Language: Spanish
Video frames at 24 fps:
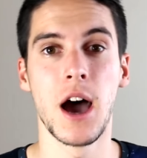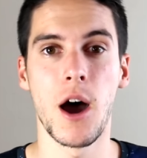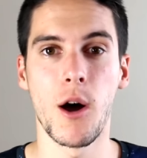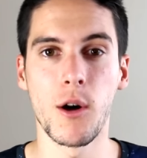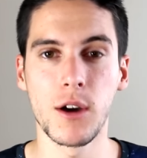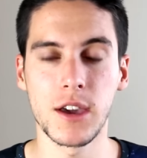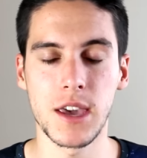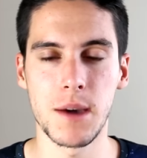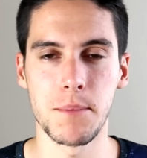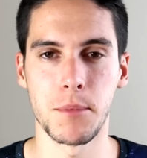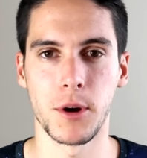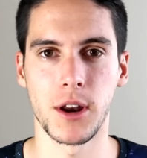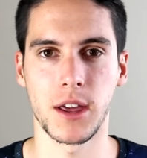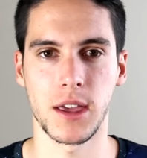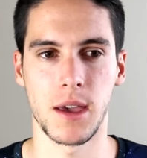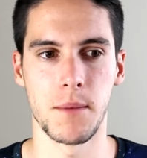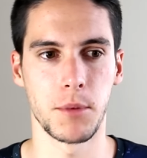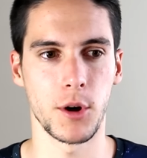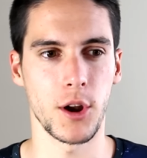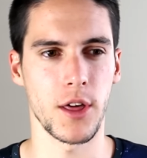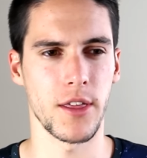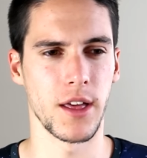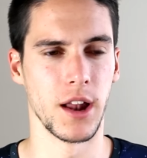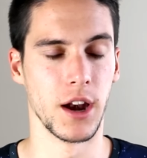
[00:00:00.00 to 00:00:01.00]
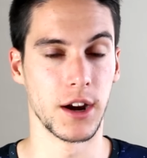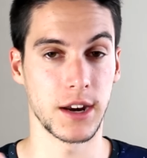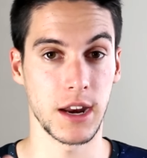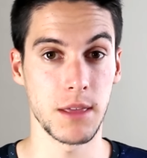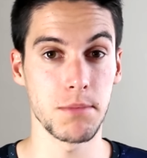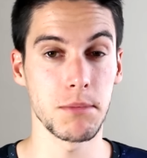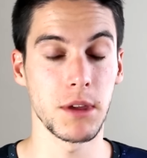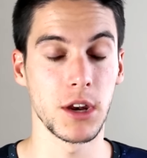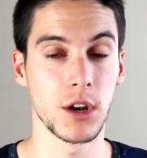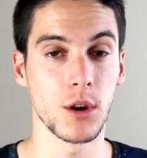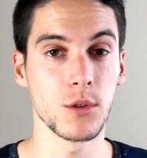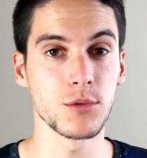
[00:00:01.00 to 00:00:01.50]
aunque por ejemplo la del
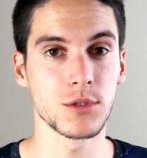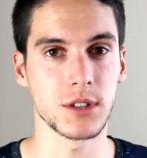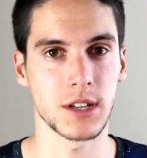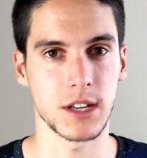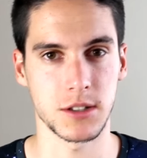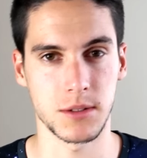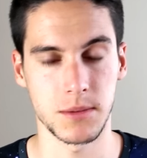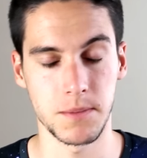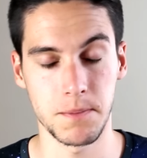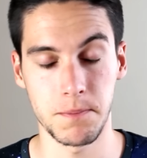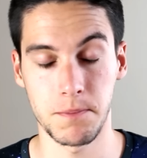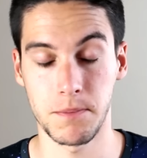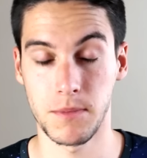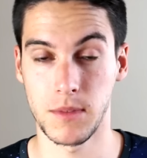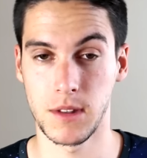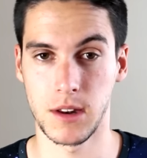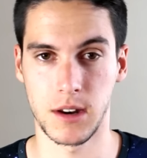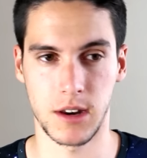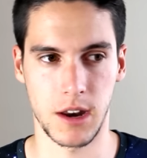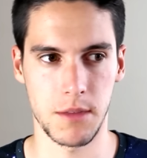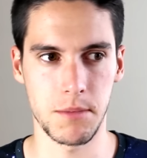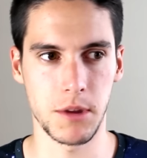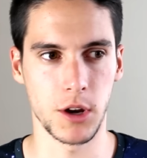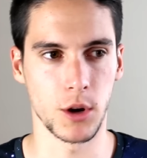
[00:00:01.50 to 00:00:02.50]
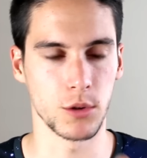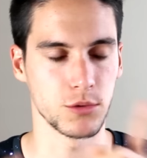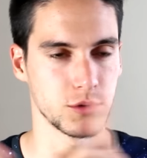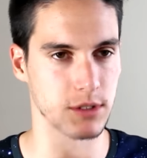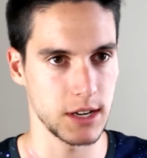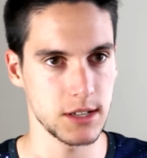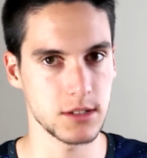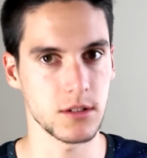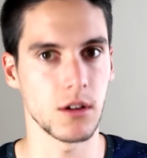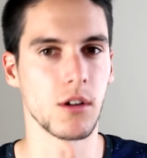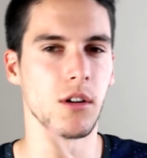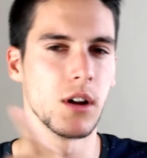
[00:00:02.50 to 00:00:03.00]
Redmi Note 3 Redmi Note
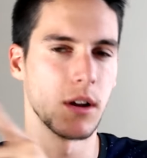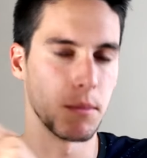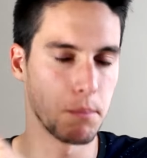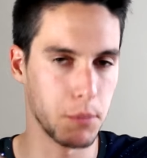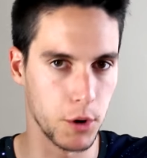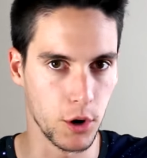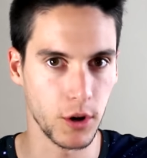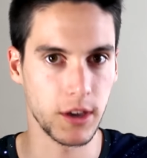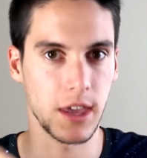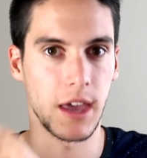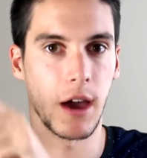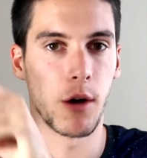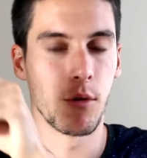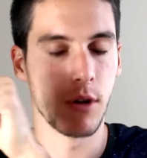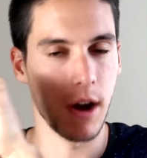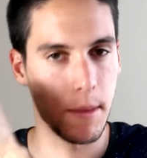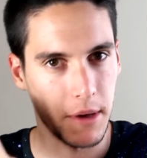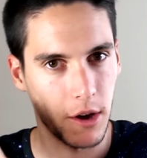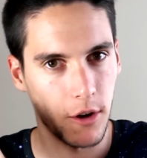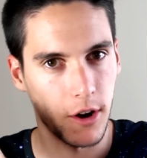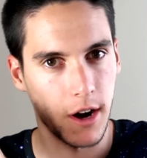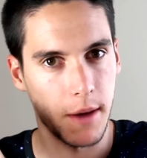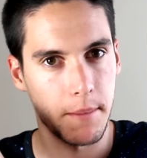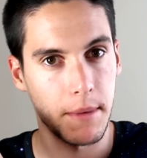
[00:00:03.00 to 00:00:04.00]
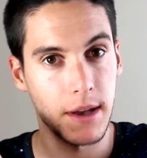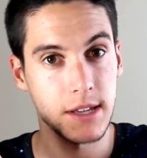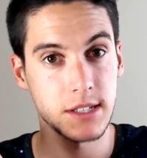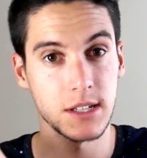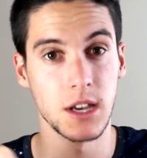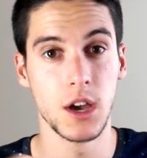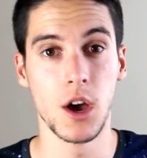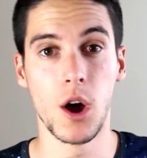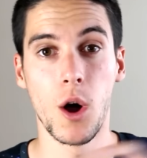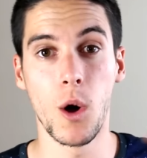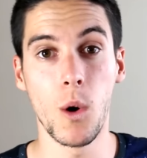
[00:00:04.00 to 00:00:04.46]
3 o el Pro que aún la mejora más,